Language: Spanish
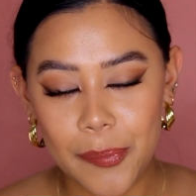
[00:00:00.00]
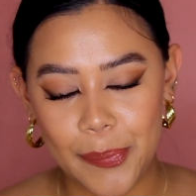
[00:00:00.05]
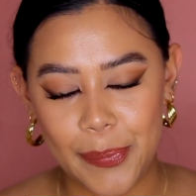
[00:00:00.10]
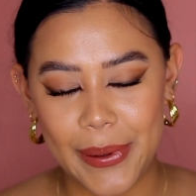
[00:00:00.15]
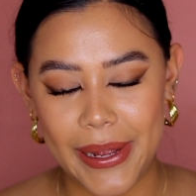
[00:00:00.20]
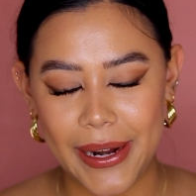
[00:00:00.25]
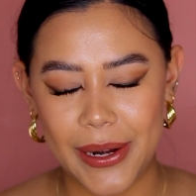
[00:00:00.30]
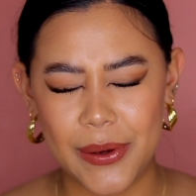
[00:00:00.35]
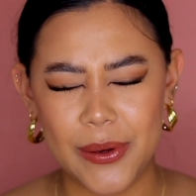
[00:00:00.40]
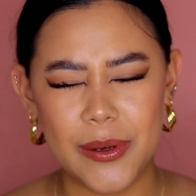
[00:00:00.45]

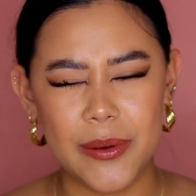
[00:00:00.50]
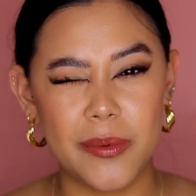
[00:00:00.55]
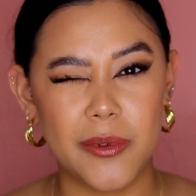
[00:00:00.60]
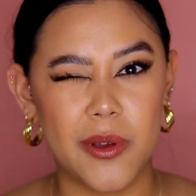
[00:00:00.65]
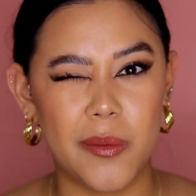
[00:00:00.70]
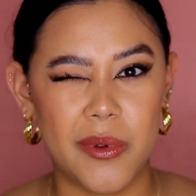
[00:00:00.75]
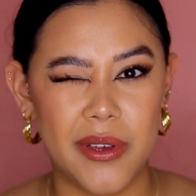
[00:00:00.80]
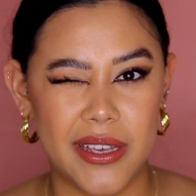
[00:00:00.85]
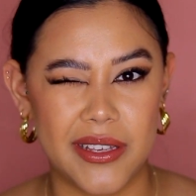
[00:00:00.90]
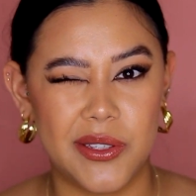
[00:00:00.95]
pero
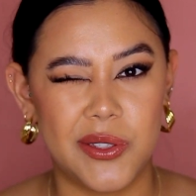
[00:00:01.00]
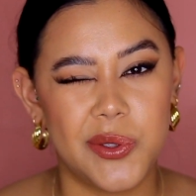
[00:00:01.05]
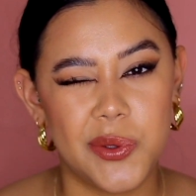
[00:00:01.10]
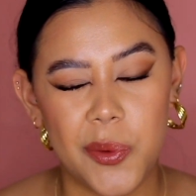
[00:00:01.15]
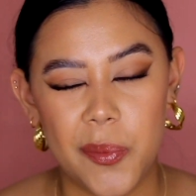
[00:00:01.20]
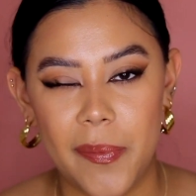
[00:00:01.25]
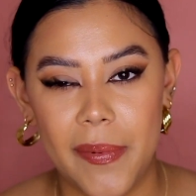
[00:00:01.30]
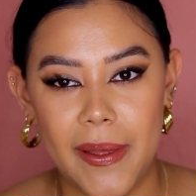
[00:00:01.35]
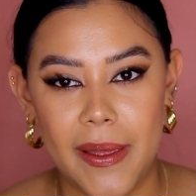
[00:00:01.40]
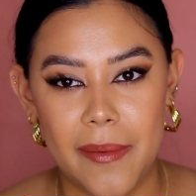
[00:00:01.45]
como que
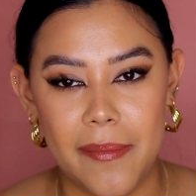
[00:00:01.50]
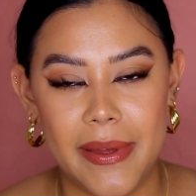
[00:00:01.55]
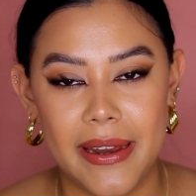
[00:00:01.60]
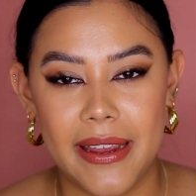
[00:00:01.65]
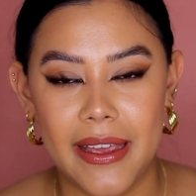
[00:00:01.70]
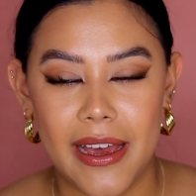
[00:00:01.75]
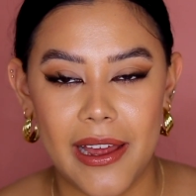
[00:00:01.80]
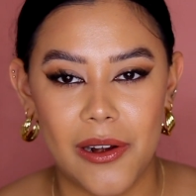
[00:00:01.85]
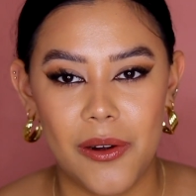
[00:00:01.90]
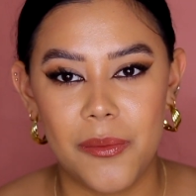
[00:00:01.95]
supe
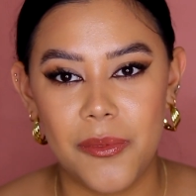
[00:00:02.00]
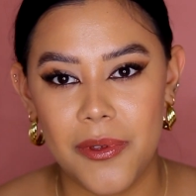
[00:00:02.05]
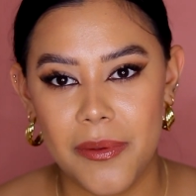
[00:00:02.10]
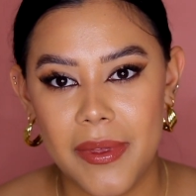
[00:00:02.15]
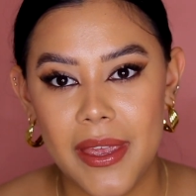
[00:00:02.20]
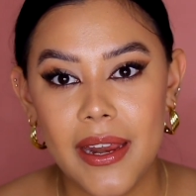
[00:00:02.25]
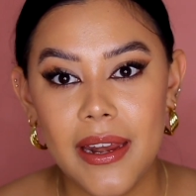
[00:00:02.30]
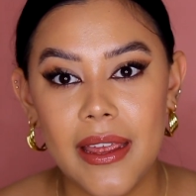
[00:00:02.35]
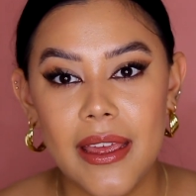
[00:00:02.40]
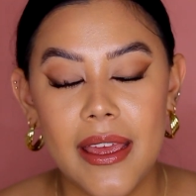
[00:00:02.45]
manejarlo muy
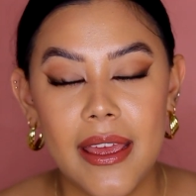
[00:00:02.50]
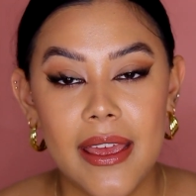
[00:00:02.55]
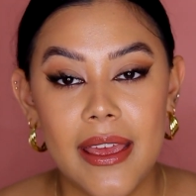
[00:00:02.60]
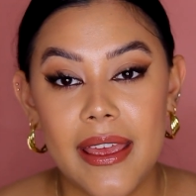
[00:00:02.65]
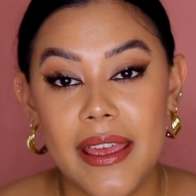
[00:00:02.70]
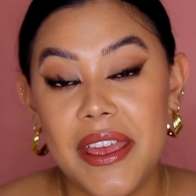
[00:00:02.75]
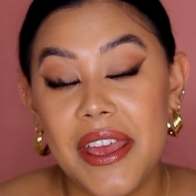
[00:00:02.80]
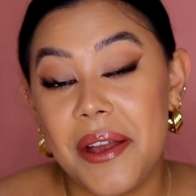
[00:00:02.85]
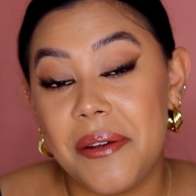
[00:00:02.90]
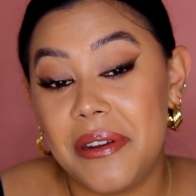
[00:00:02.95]
bien
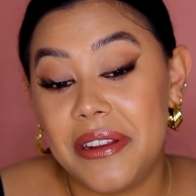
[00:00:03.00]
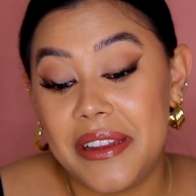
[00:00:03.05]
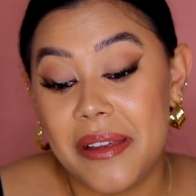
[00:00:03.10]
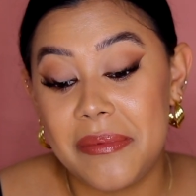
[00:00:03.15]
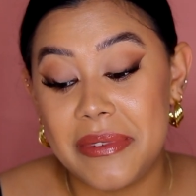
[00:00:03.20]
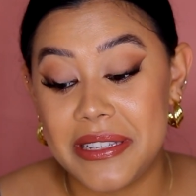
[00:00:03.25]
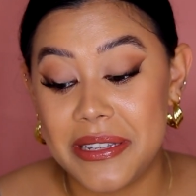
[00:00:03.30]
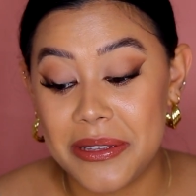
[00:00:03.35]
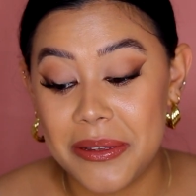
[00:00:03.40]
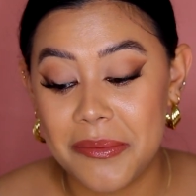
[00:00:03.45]
y ahorita
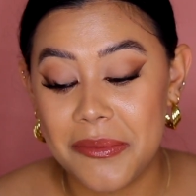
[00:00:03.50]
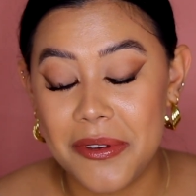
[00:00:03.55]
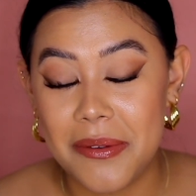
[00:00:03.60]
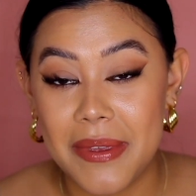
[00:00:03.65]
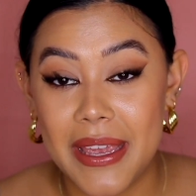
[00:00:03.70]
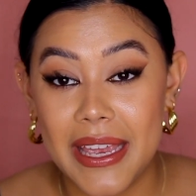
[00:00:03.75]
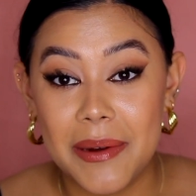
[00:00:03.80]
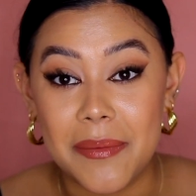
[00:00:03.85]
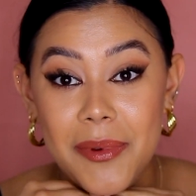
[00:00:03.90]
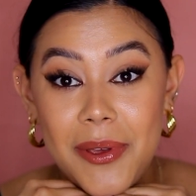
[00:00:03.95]
me siento muy
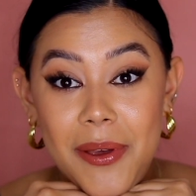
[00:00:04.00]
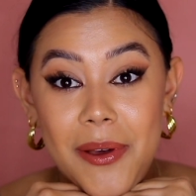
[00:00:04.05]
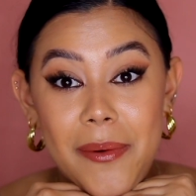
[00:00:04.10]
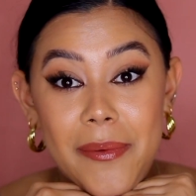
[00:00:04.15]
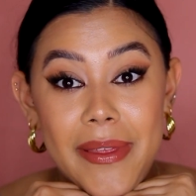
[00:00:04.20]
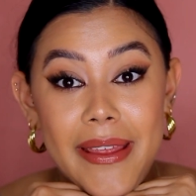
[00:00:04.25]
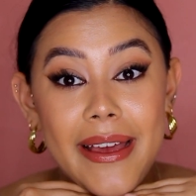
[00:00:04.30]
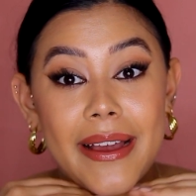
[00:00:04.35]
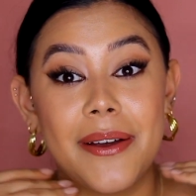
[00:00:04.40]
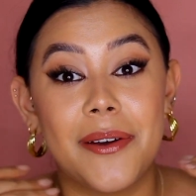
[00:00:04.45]
bien, muy
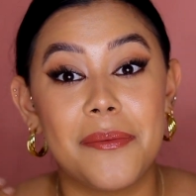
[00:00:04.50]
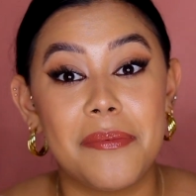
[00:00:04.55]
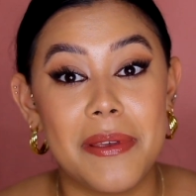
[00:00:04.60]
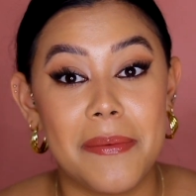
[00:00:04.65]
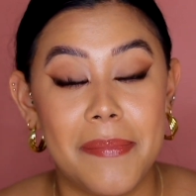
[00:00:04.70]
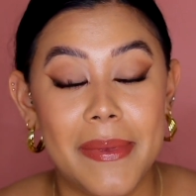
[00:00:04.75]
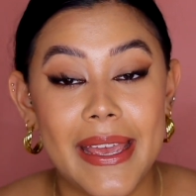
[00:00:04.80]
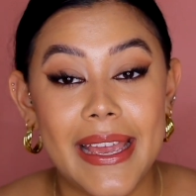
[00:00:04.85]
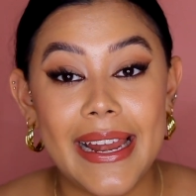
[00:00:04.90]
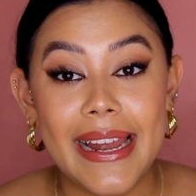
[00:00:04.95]
cómoda con mi
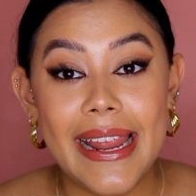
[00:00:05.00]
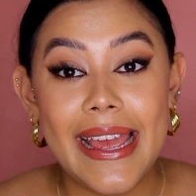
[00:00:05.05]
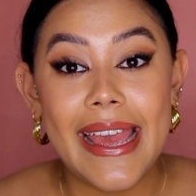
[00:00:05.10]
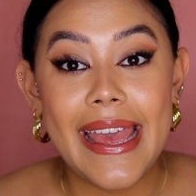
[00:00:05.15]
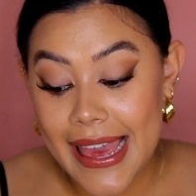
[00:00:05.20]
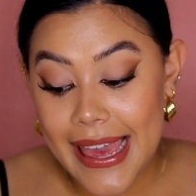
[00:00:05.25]
piel.